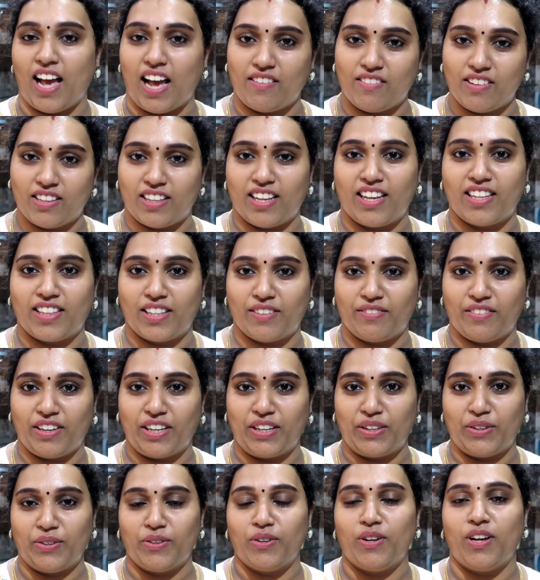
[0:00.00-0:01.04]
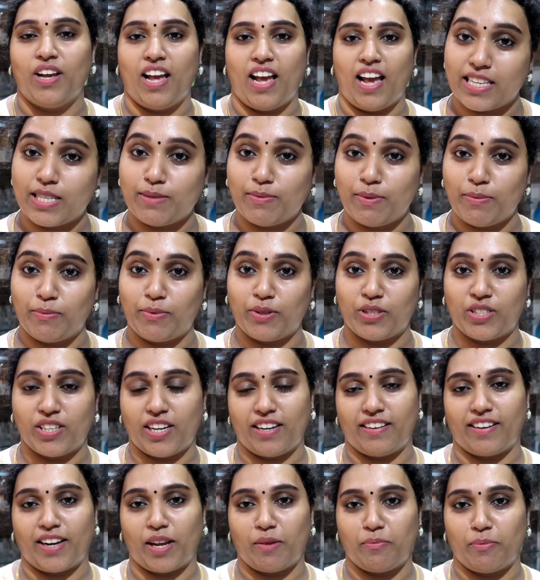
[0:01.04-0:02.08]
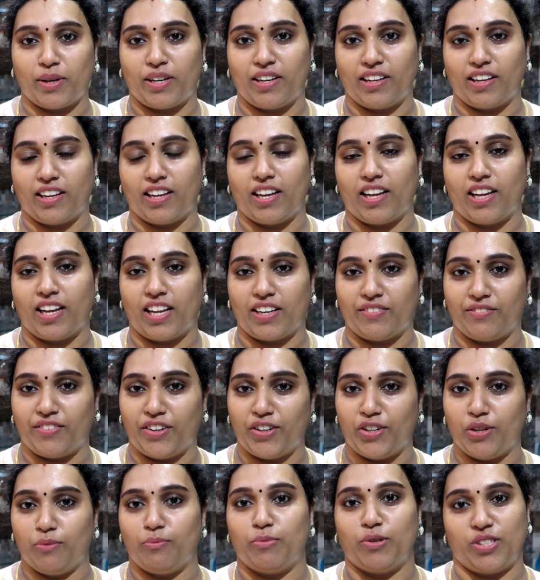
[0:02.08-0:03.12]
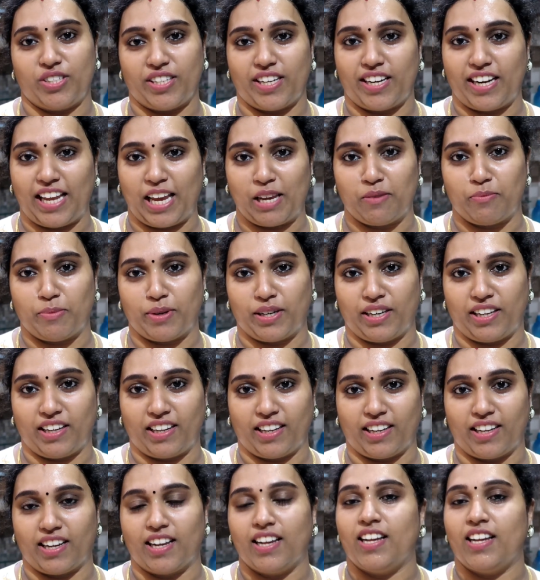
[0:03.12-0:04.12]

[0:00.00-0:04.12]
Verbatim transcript: அவ்வளோதான் இந்த வீடியோ ரெசிபி பிடிச்சா ட்ரை பண்ணுங்கள் அண்ட் வீடியோ பிடிச்சா லைக் பண்ணுங்கள்